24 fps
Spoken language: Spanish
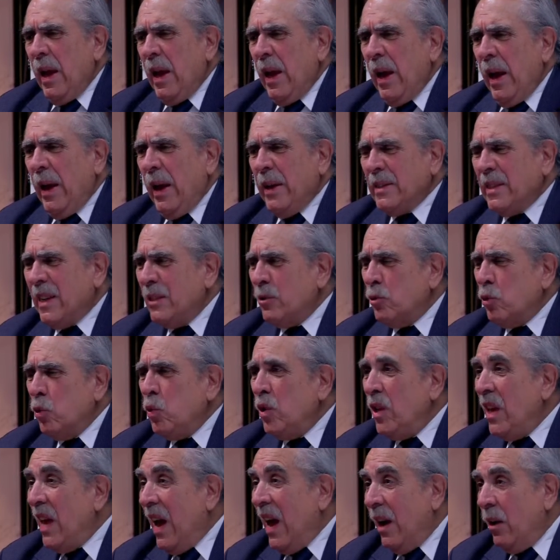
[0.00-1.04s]
Ese es un
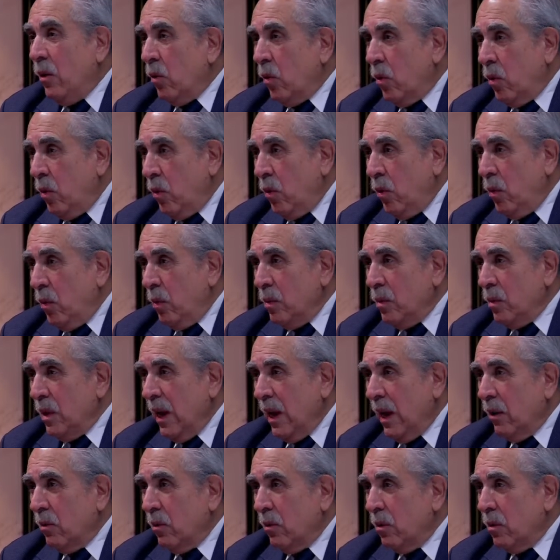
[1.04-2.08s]
diálogo, un
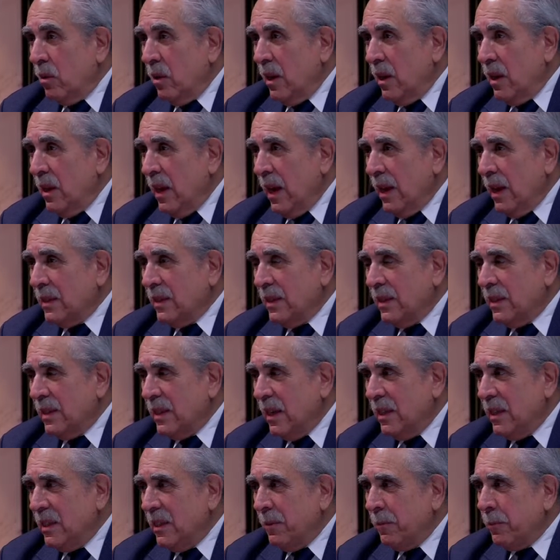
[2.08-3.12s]
diálogo de ideas, es
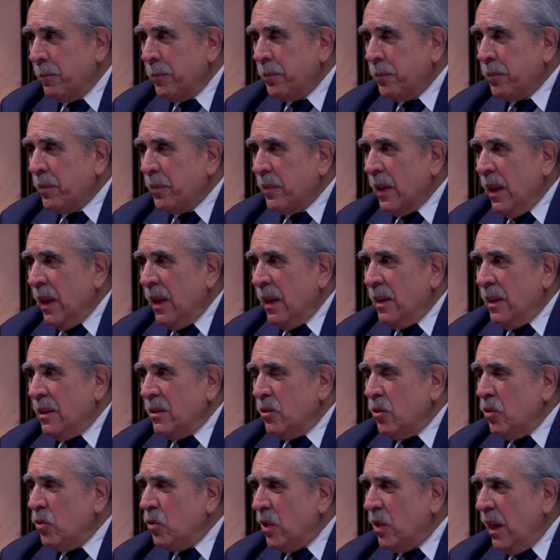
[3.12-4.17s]
decir,
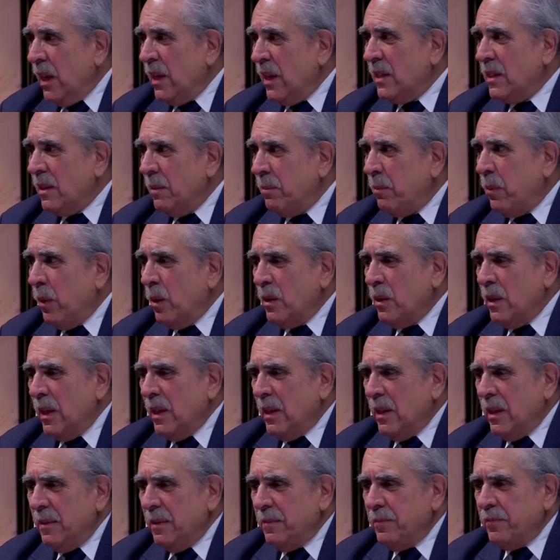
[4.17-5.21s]
si ustedes se
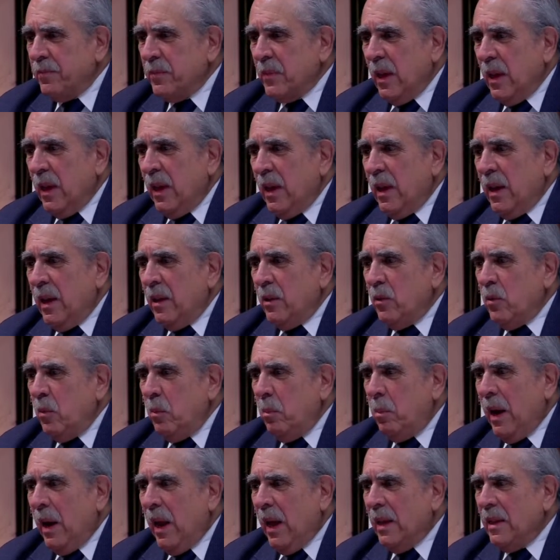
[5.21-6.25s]
ponen en un
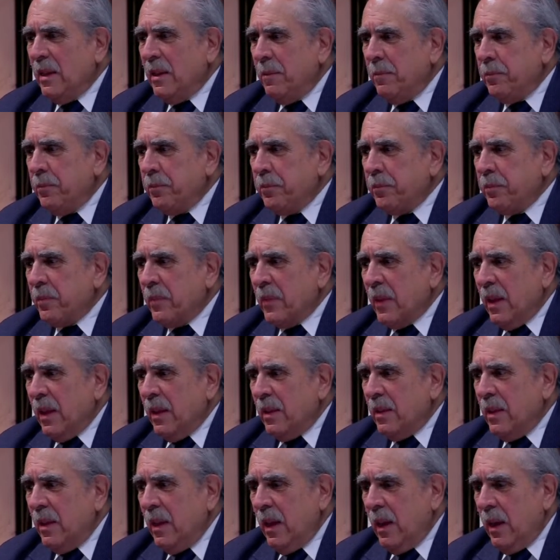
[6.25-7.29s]
plan
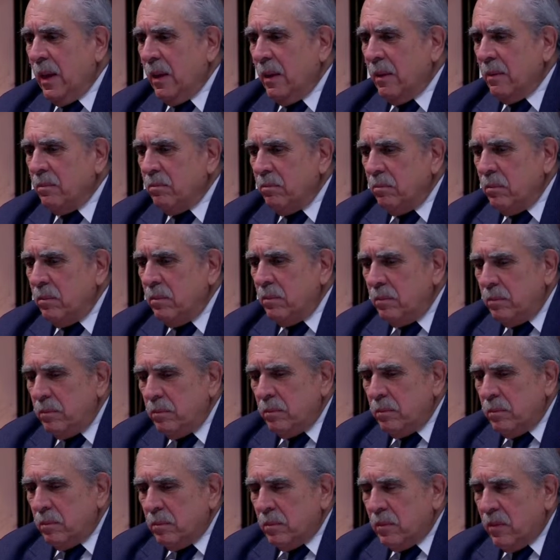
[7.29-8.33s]
de
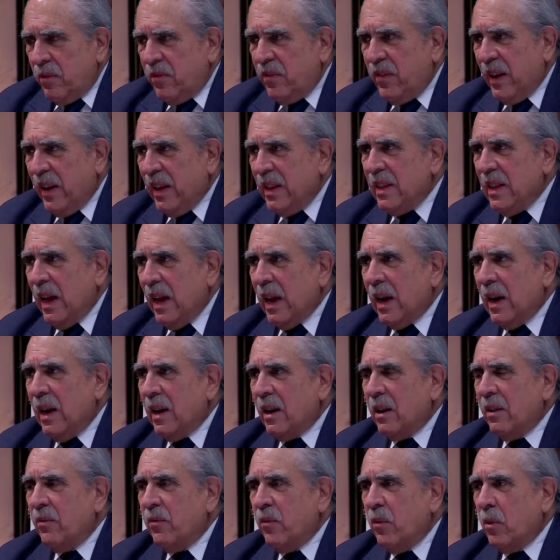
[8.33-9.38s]
frenar la
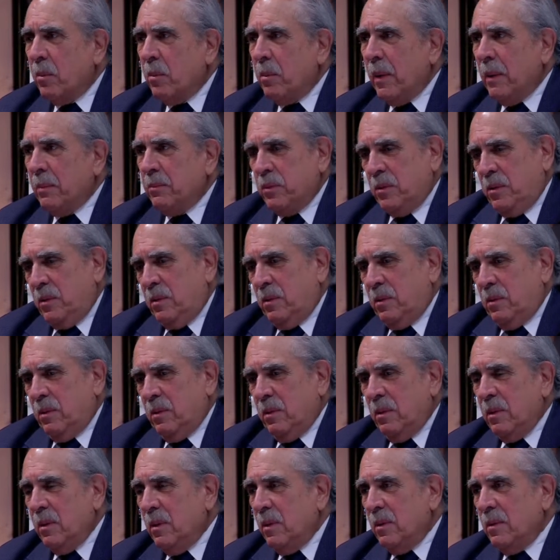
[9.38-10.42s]
reforma, pues
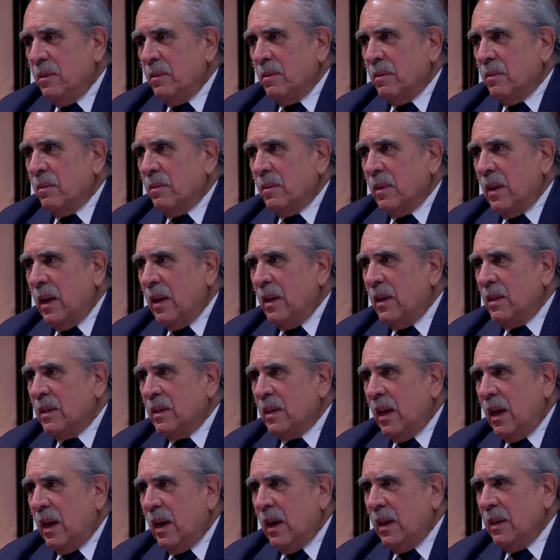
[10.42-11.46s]
ahí
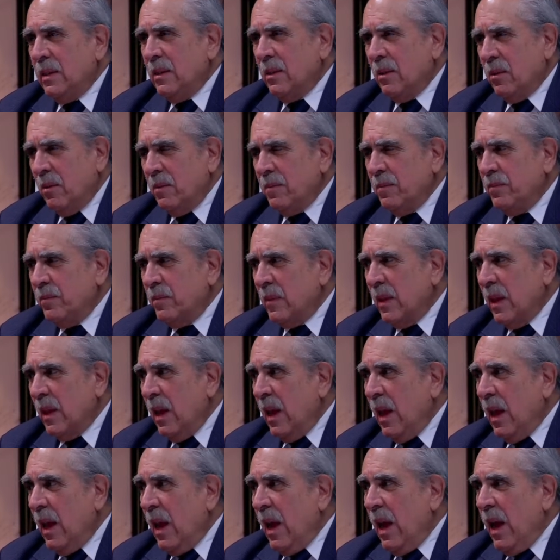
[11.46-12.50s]
estarán, ¿no?
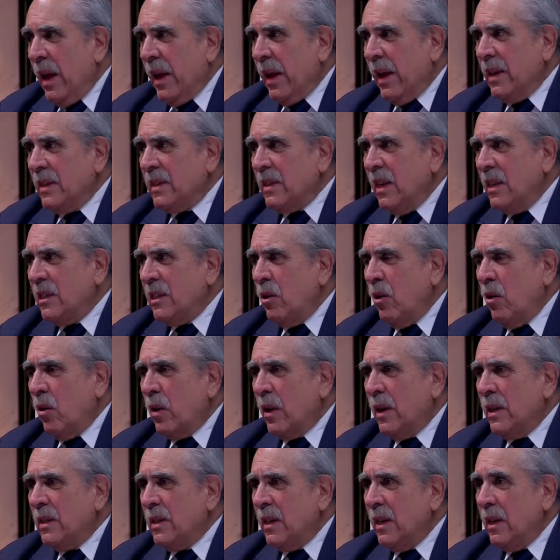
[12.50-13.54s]
¿Qué es lo
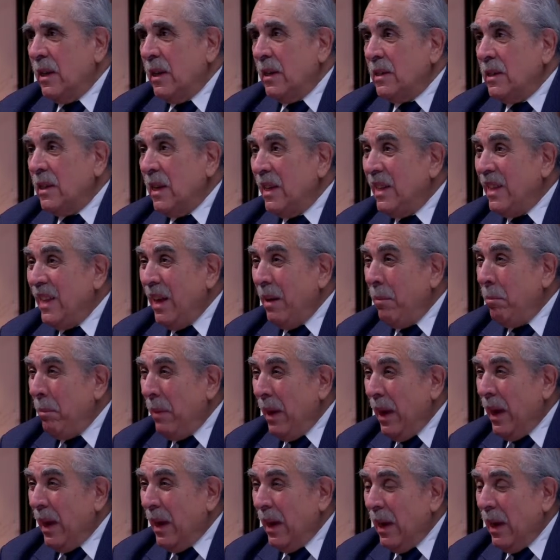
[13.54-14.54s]
que eh, se teme?